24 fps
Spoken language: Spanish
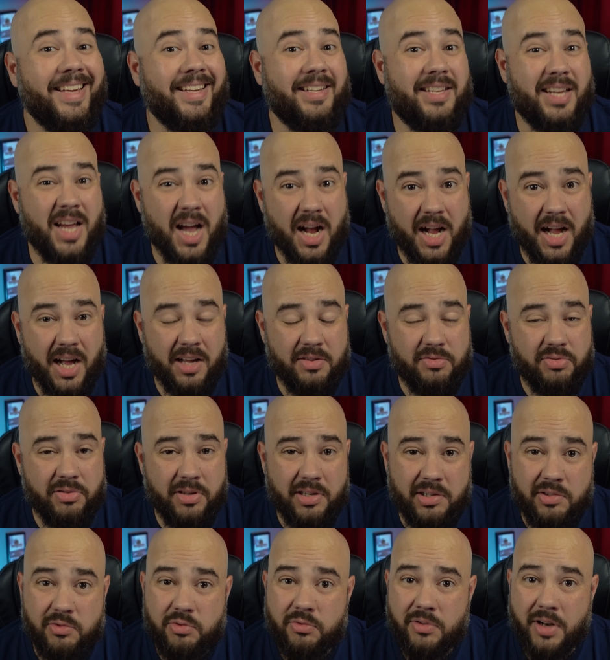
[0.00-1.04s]
Y si acaso
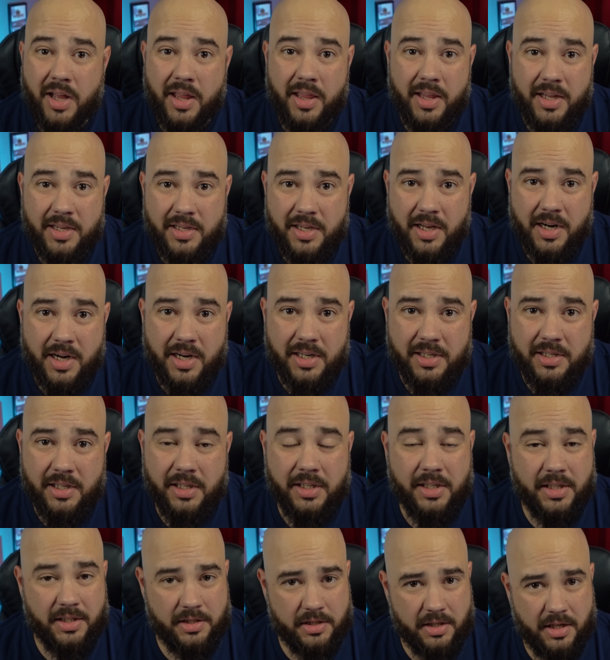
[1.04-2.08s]
eres una de esa
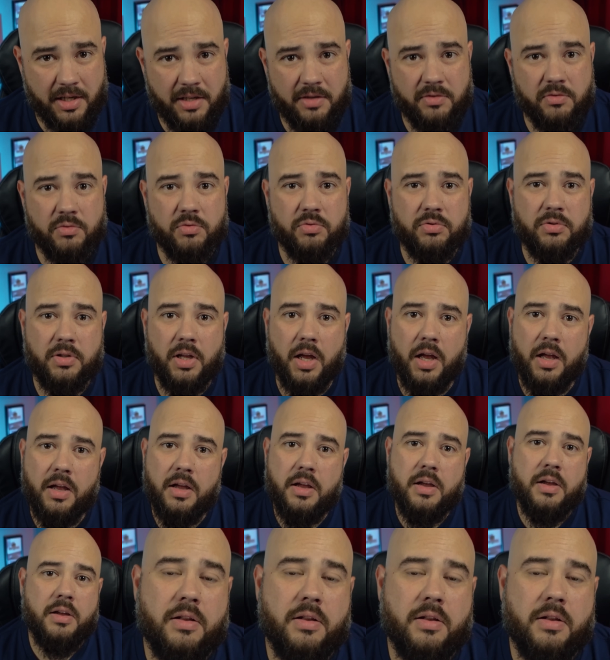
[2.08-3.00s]
raza que sí les gusta